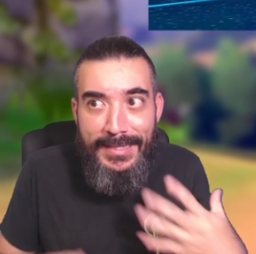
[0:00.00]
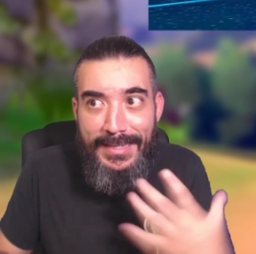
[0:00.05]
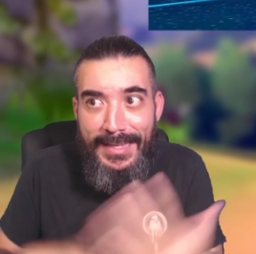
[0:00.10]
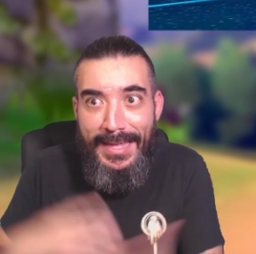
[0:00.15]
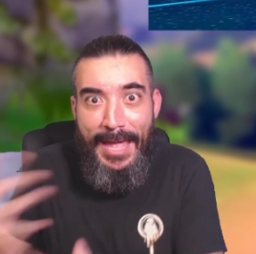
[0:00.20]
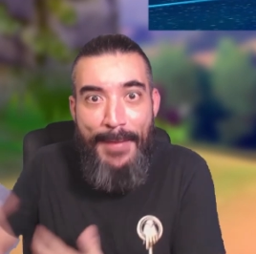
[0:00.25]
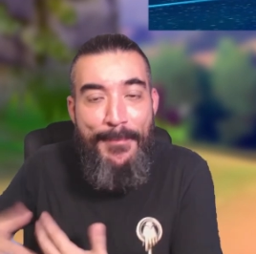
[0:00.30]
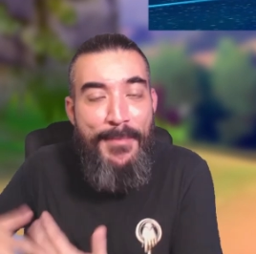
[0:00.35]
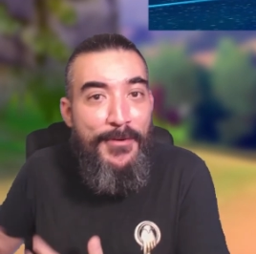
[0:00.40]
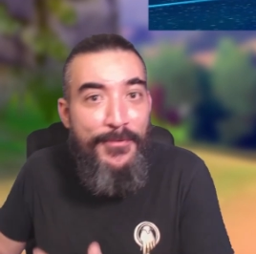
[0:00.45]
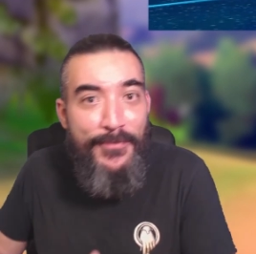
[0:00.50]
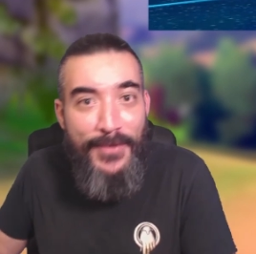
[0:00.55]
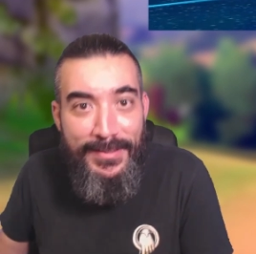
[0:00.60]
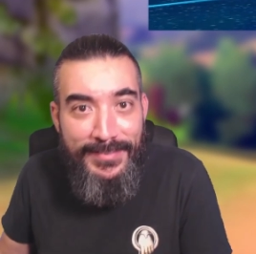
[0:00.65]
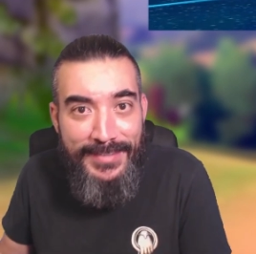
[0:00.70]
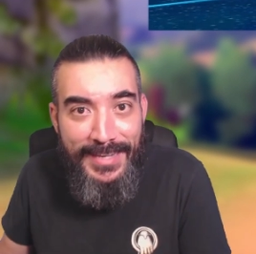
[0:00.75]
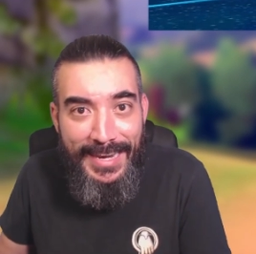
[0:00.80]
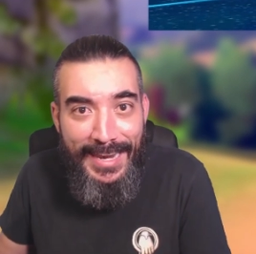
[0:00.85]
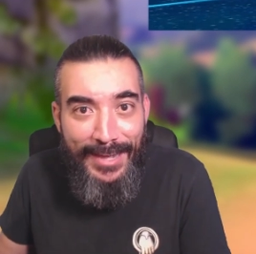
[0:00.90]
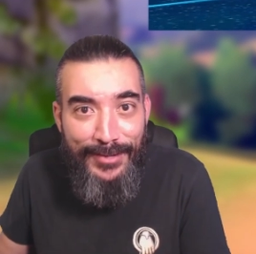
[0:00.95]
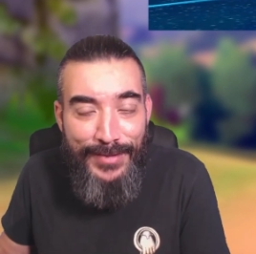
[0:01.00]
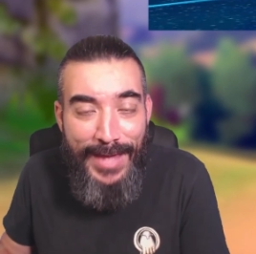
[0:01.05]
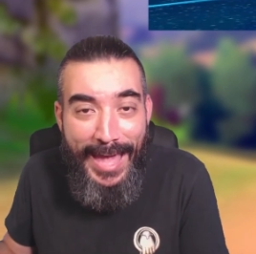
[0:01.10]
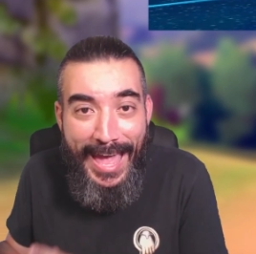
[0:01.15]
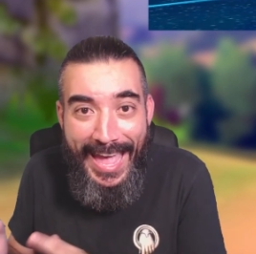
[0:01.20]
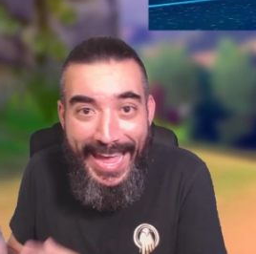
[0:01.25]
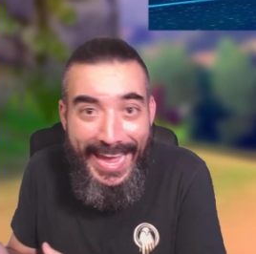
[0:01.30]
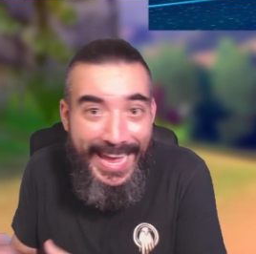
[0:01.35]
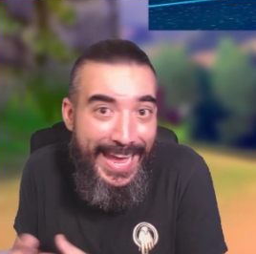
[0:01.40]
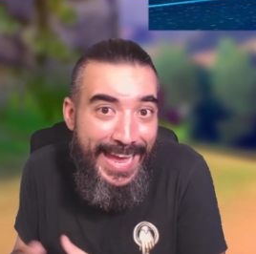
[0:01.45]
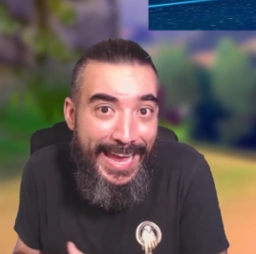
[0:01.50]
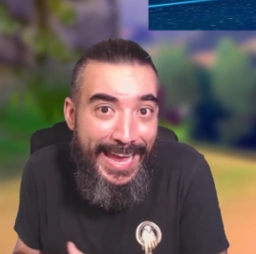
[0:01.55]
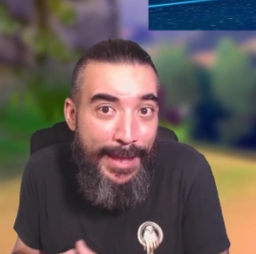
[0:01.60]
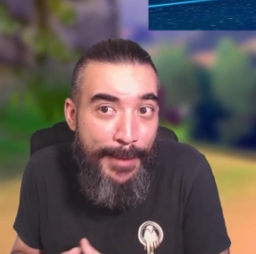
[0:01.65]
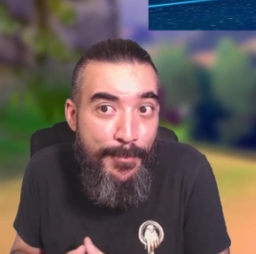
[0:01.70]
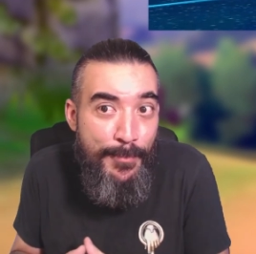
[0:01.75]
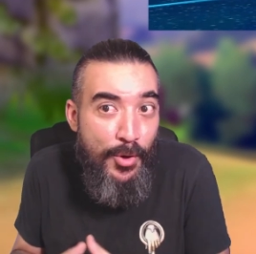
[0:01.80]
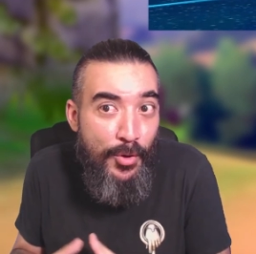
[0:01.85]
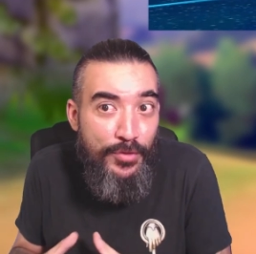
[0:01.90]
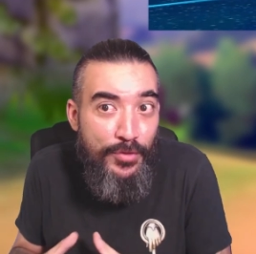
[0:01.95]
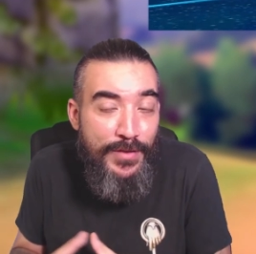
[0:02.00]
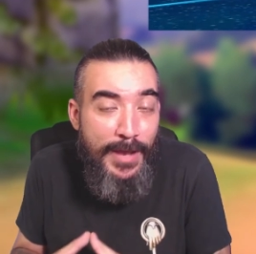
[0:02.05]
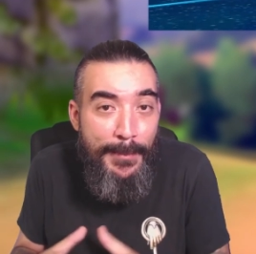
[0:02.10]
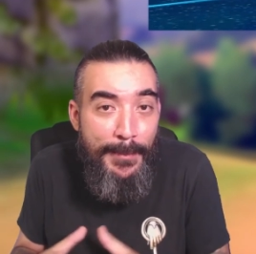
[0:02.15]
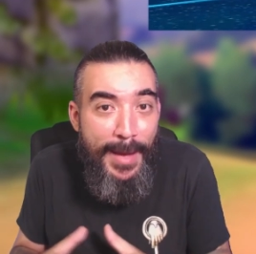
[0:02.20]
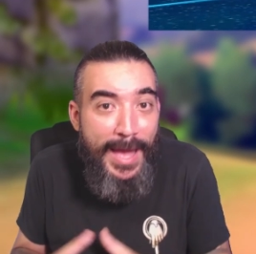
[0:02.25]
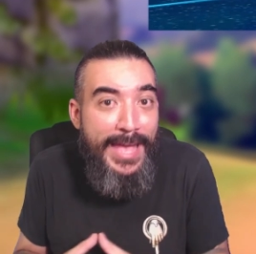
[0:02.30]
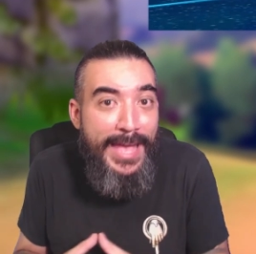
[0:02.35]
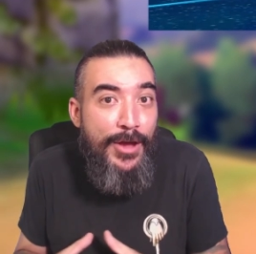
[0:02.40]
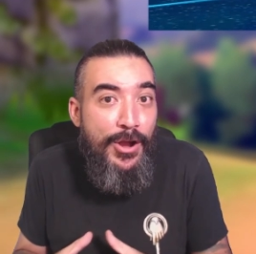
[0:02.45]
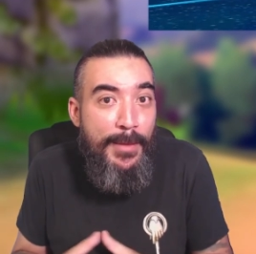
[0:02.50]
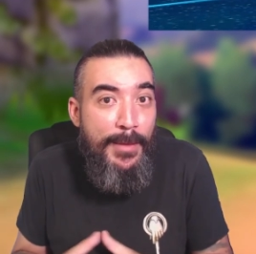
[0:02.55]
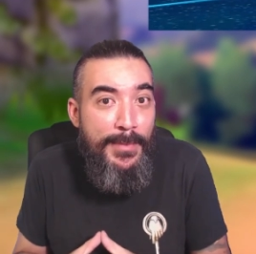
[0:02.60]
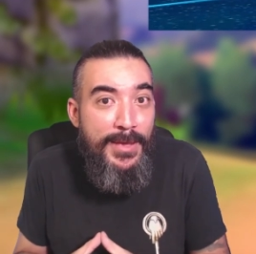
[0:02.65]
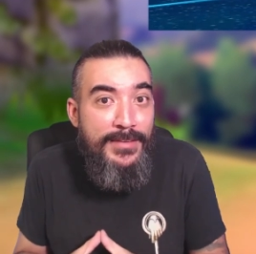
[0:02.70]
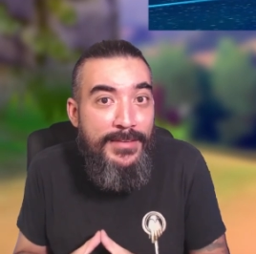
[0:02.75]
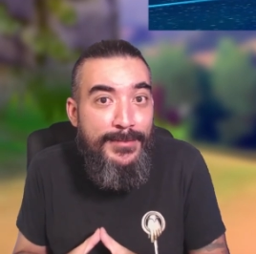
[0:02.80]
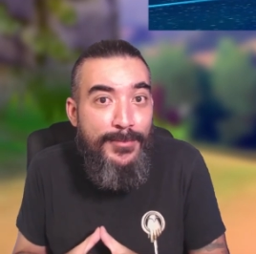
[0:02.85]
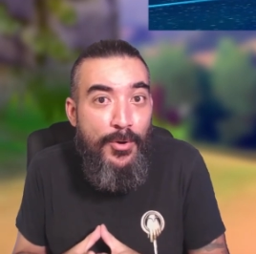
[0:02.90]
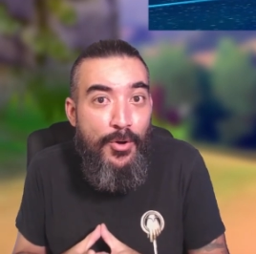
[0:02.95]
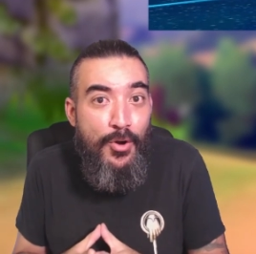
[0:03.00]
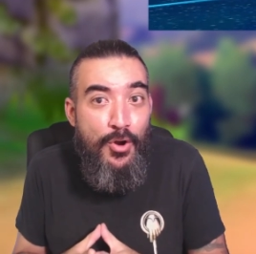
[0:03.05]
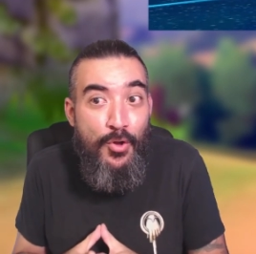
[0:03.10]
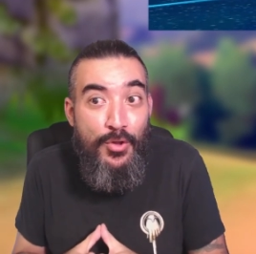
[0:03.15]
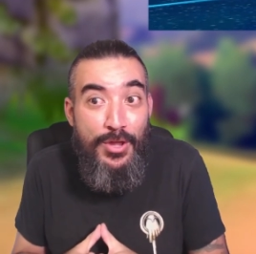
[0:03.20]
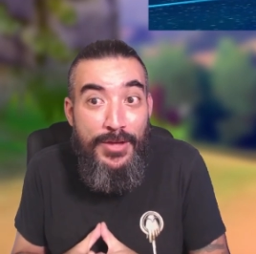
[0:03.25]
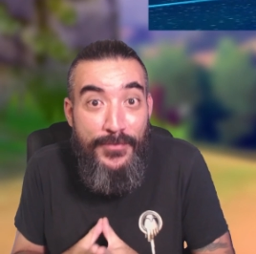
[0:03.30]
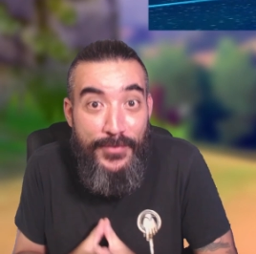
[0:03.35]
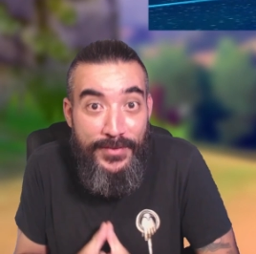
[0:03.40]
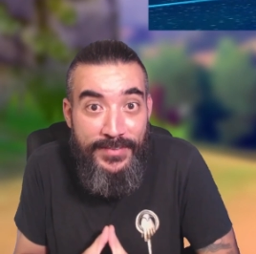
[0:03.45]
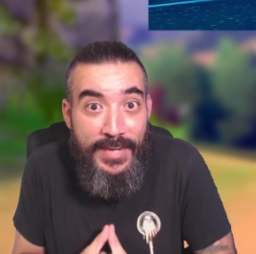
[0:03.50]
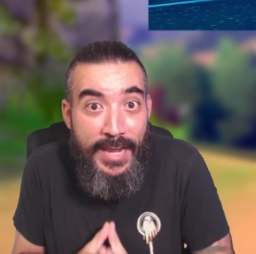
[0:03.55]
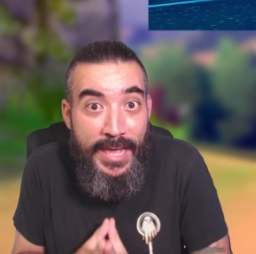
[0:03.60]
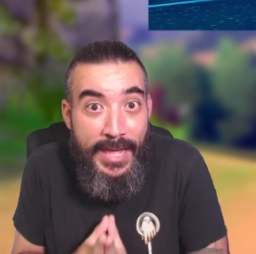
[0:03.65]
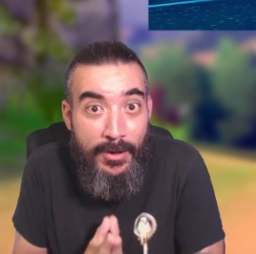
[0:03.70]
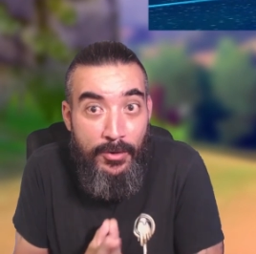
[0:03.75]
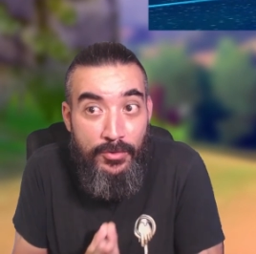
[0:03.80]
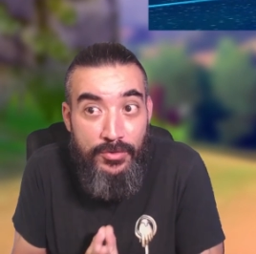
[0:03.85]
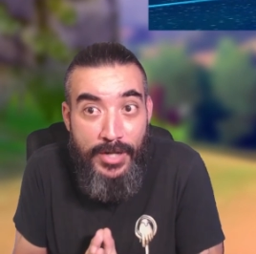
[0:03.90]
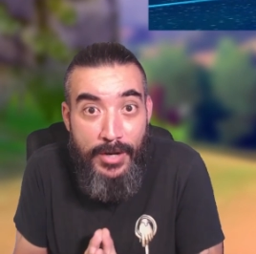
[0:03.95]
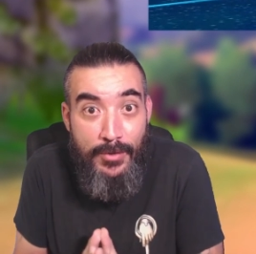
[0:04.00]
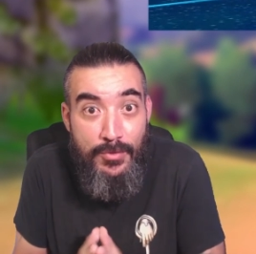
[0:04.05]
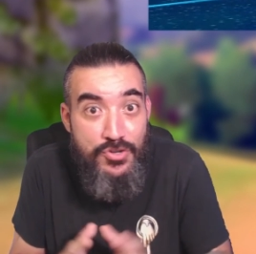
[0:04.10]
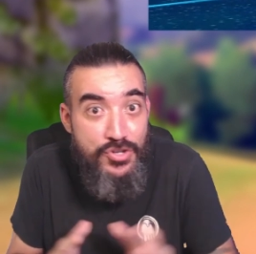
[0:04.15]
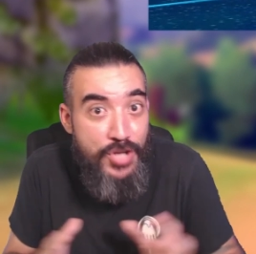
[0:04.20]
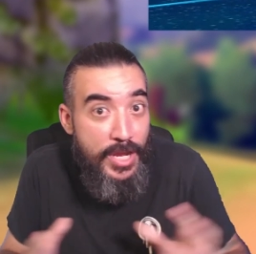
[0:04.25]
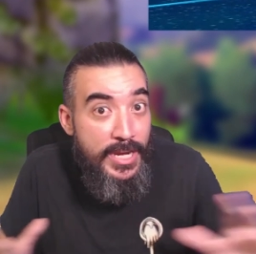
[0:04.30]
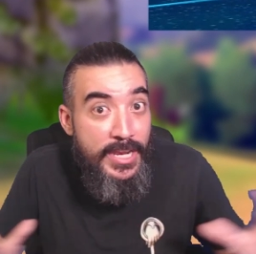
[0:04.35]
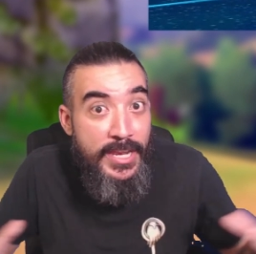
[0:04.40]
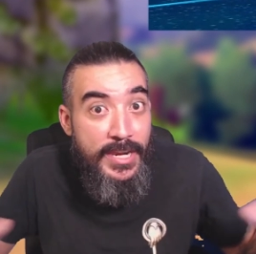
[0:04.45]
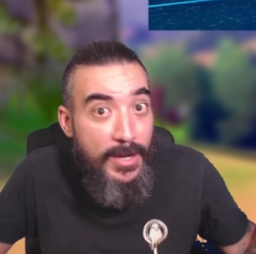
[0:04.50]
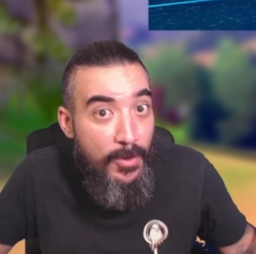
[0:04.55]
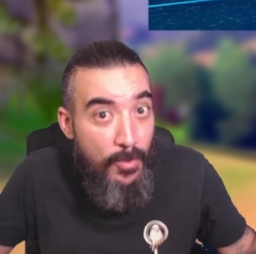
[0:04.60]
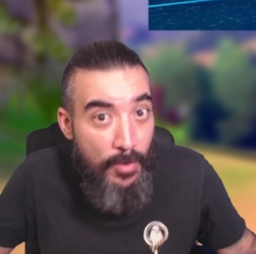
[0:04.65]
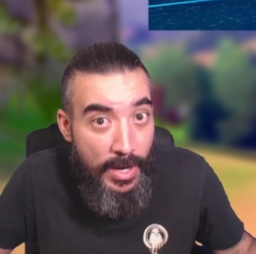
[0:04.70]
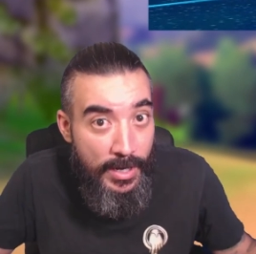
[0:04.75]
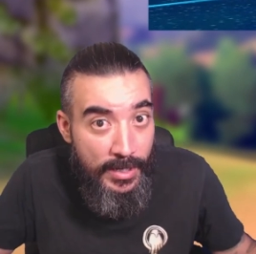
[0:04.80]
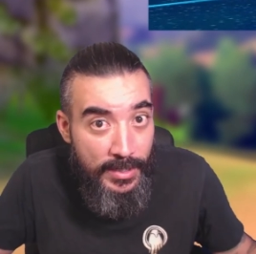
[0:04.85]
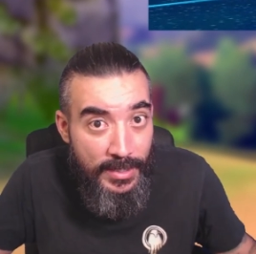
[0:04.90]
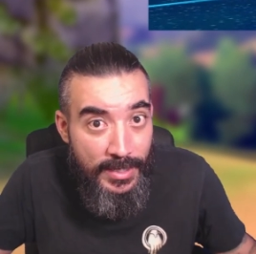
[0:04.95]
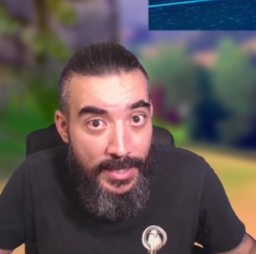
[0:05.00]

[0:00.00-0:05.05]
es más fácil. O sea, en, modo salvaje ahora mismo lo difícil es encontrar un shiny regular.